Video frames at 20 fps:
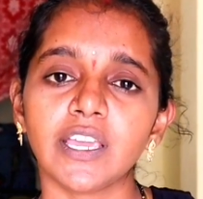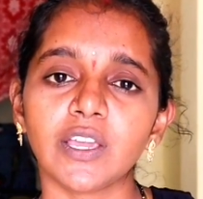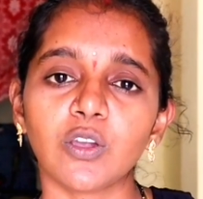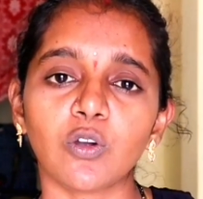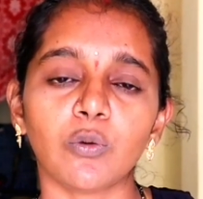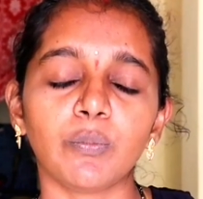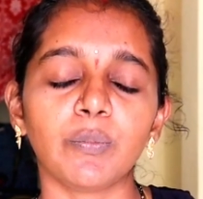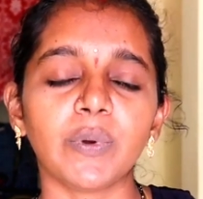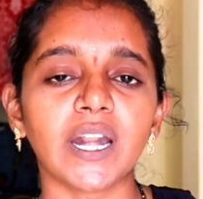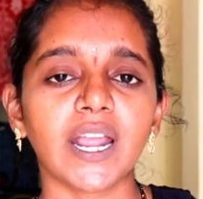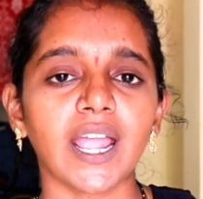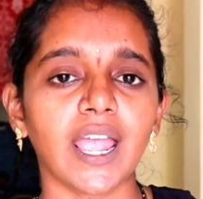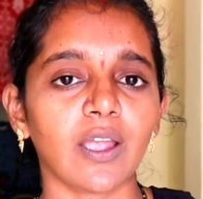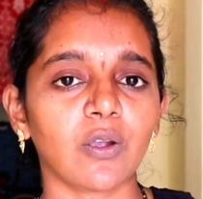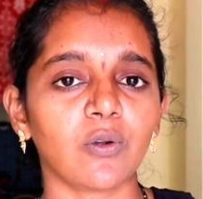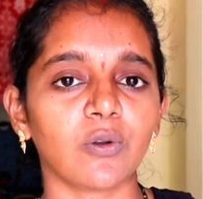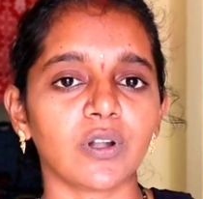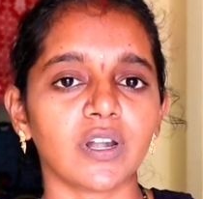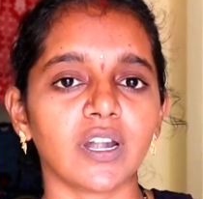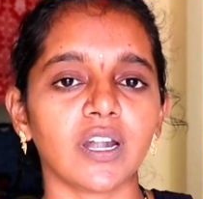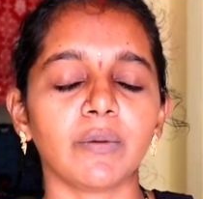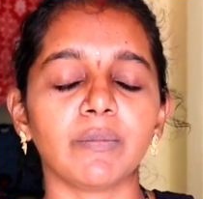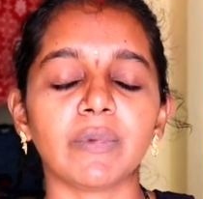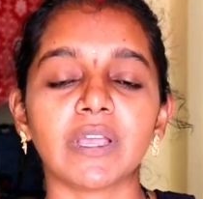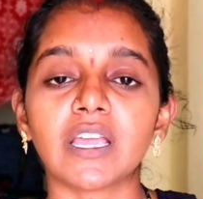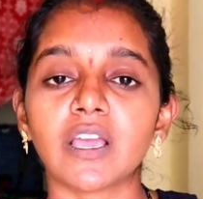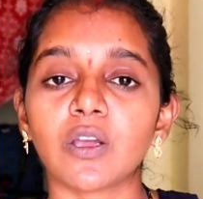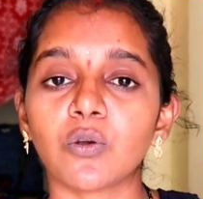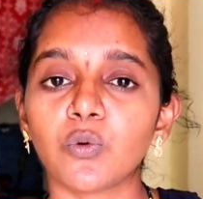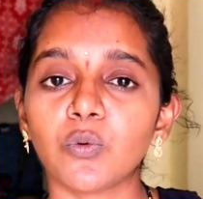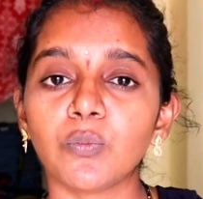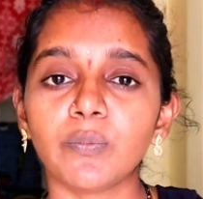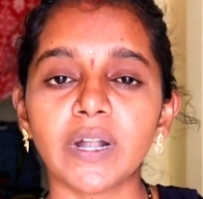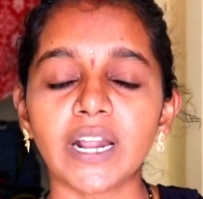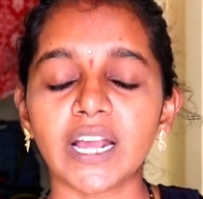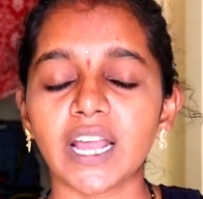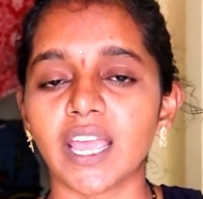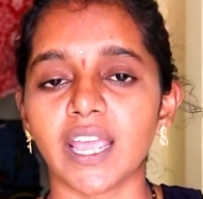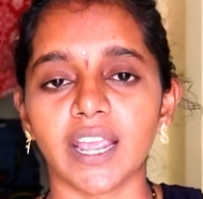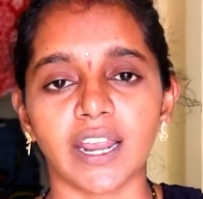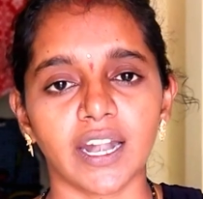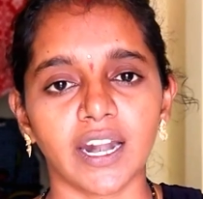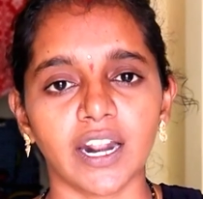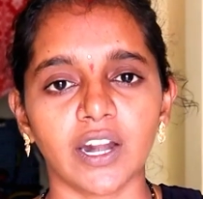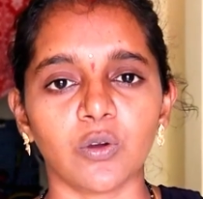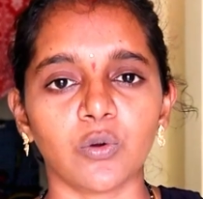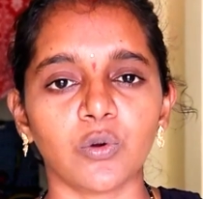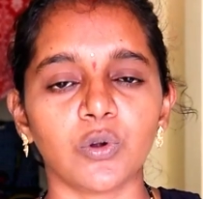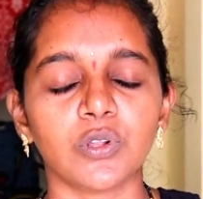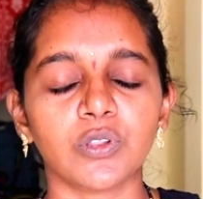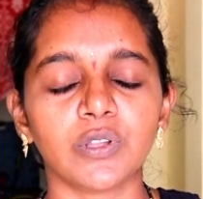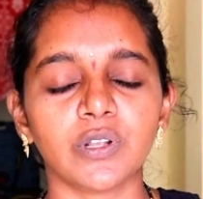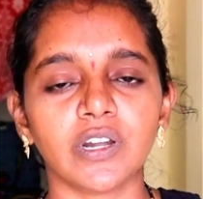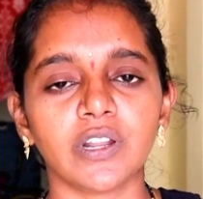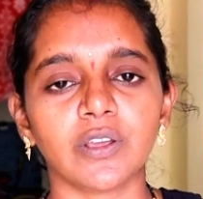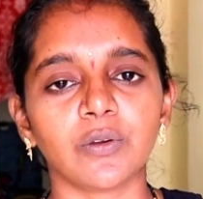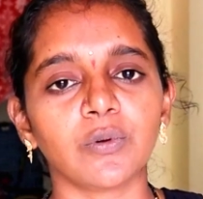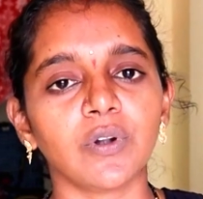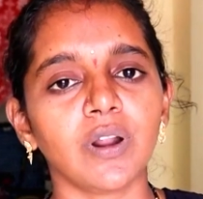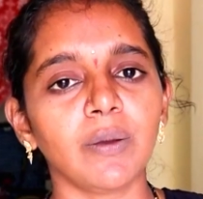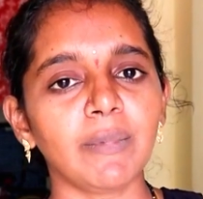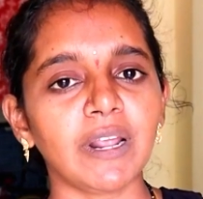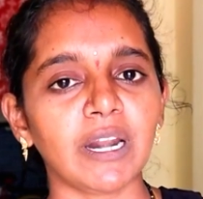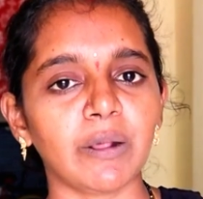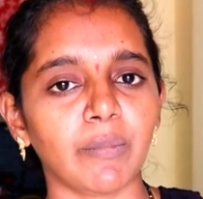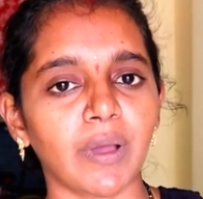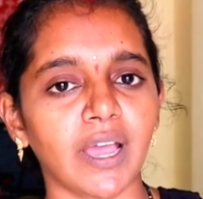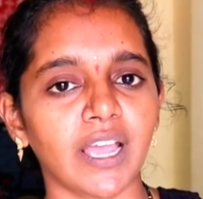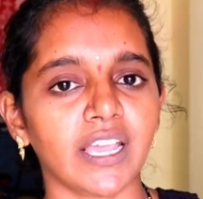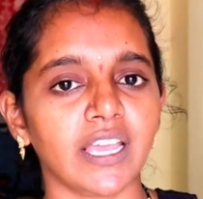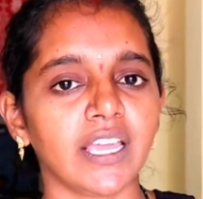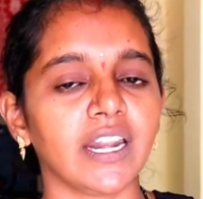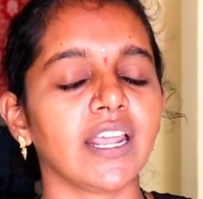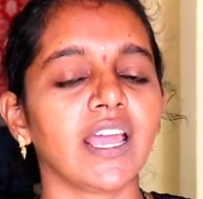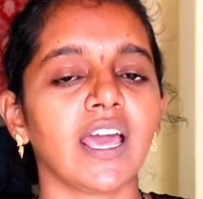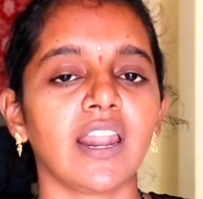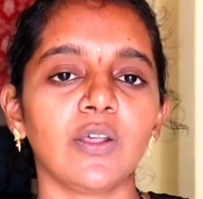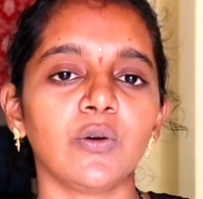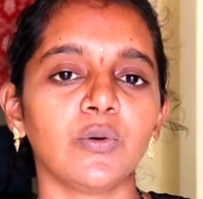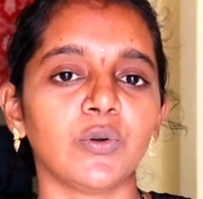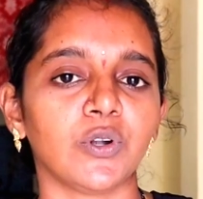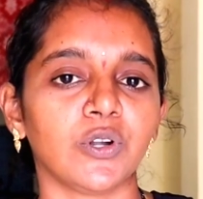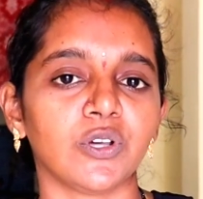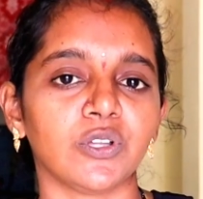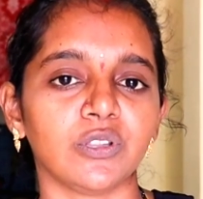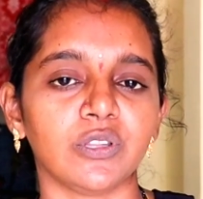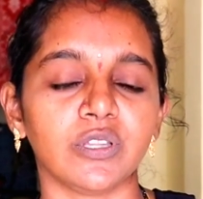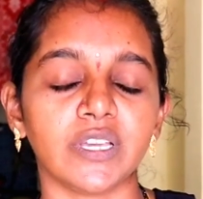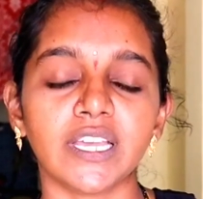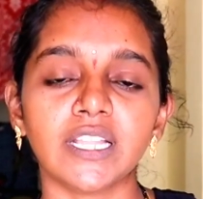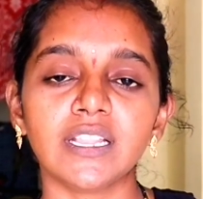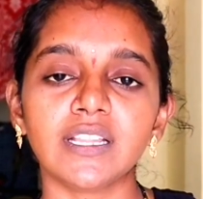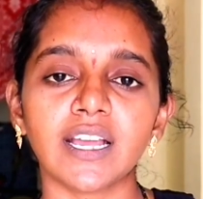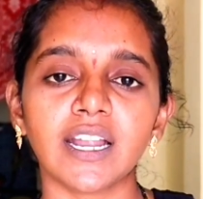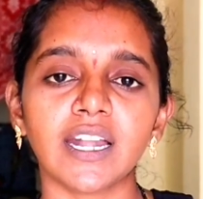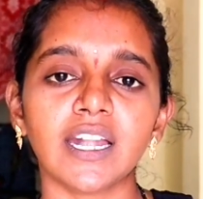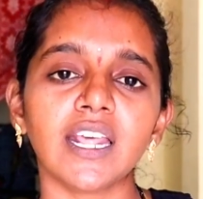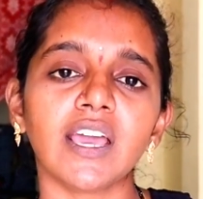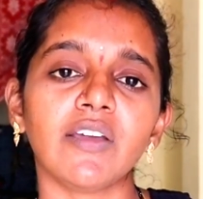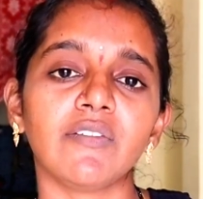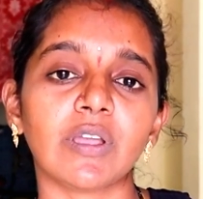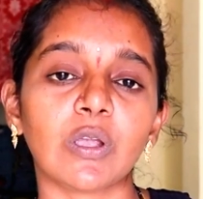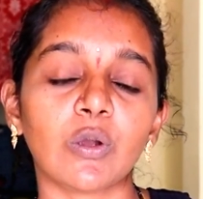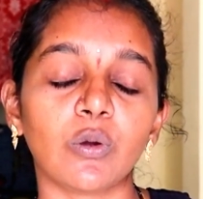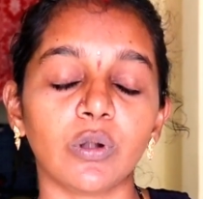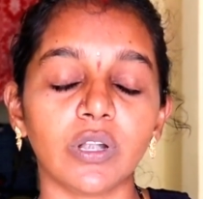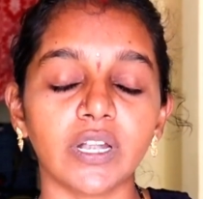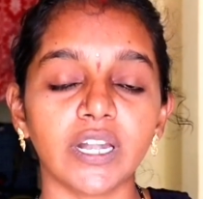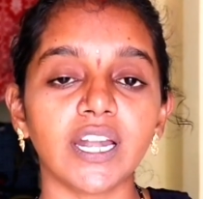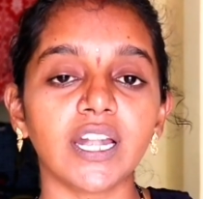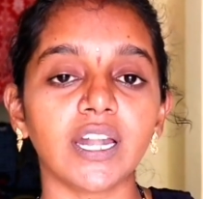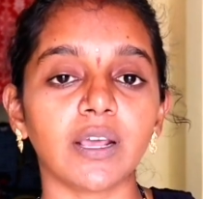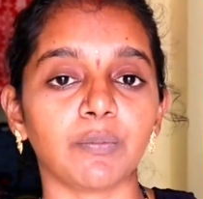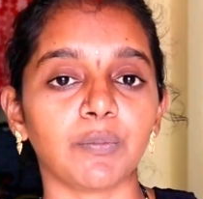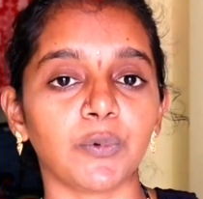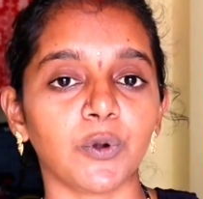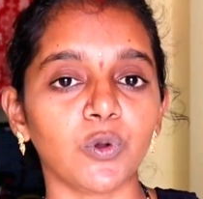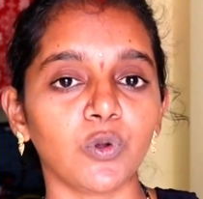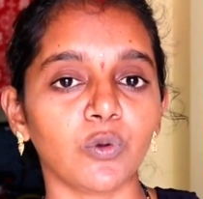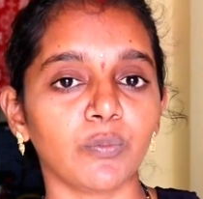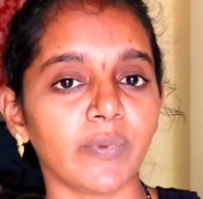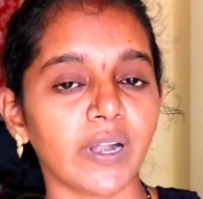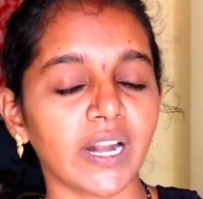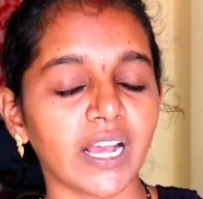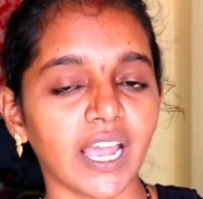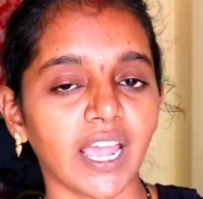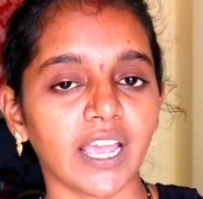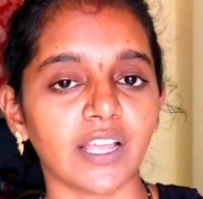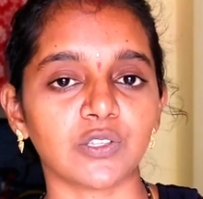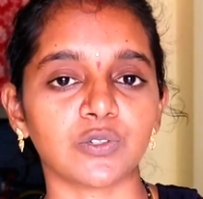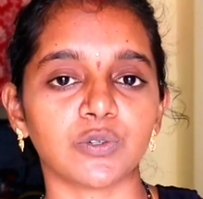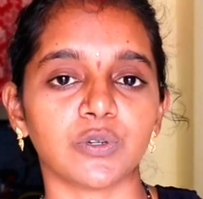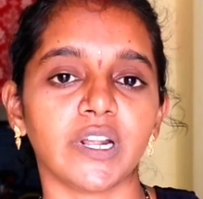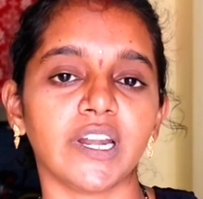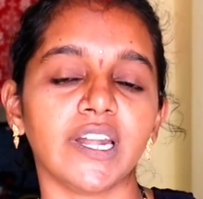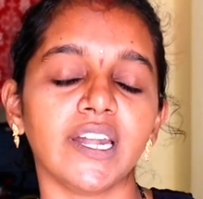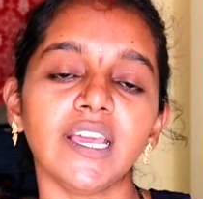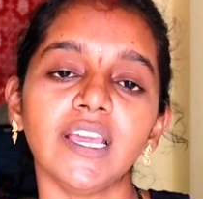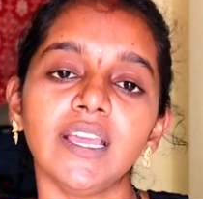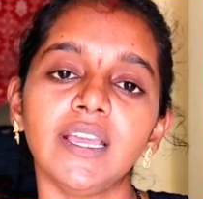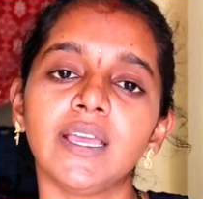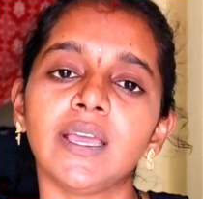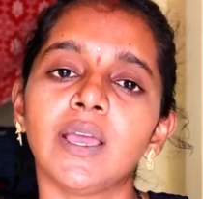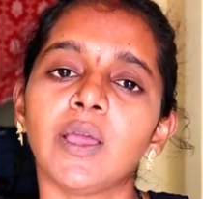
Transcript: ఈ కొబ్బరికాయ కొట్టడం ఇంకా గుమ్మడికాయ ఎక్కడైనా కొడుతుంటే కూడా మనం ఆ ఏరియాలో ఉండొద్దు ఎందుకంటే అవి కొట్టేటప్పుడు గుమ్మడికాయ చూడండి